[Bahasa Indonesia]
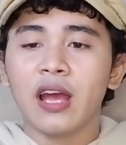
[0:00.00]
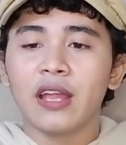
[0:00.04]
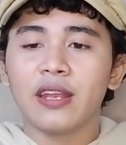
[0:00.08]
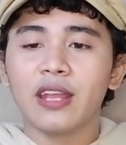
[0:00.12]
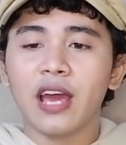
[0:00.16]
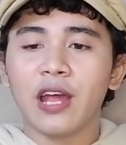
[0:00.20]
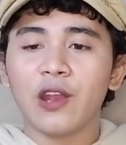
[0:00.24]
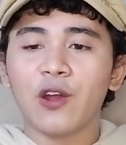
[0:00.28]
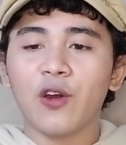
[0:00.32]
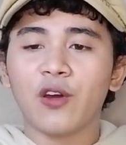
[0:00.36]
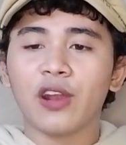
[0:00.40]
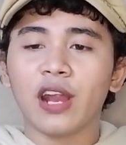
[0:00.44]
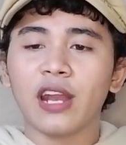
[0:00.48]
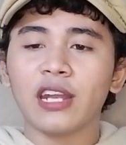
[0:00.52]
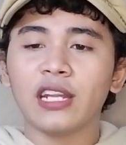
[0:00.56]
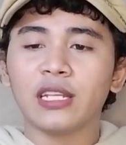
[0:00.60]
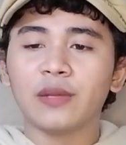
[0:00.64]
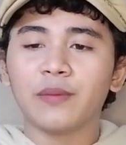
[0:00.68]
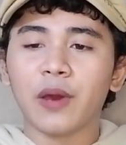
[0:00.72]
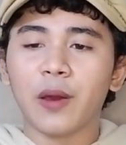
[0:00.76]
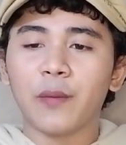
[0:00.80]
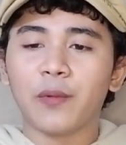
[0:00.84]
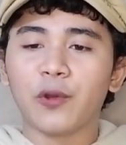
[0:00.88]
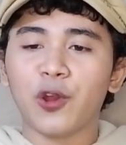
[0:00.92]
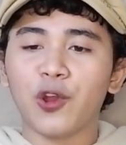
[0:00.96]
Dan orang di
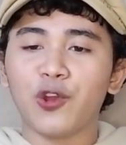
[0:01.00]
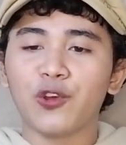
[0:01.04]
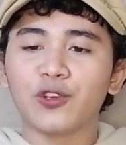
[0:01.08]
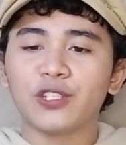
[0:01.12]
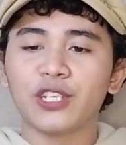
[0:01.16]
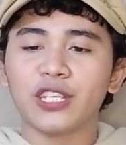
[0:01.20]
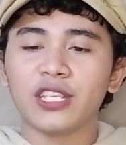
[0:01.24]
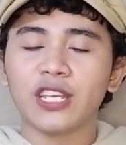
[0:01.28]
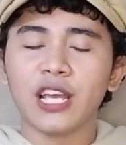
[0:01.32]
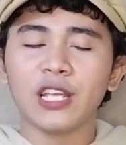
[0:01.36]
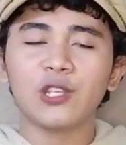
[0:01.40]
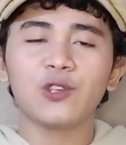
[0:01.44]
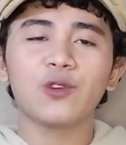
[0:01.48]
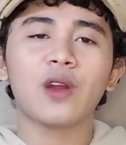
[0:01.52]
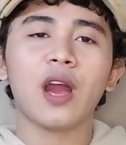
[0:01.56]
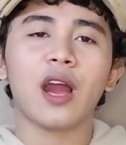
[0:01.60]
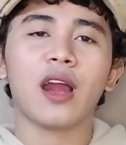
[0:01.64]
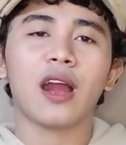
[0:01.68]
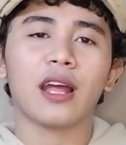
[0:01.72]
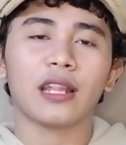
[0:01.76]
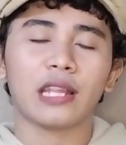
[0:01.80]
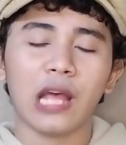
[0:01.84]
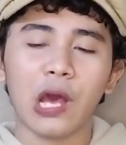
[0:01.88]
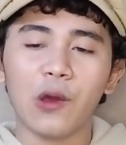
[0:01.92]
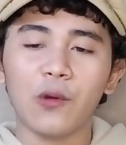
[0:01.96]
tempat produksinya juga
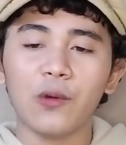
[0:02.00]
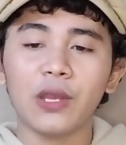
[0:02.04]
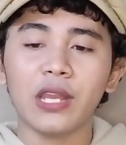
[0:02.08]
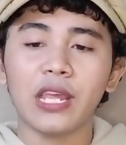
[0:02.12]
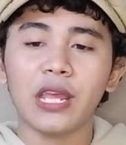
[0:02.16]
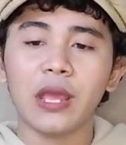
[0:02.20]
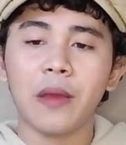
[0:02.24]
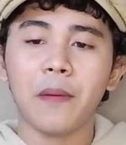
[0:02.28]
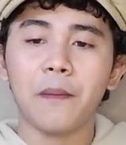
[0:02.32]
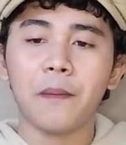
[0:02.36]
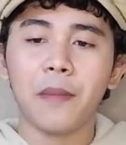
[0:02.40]
nggak tahu nih,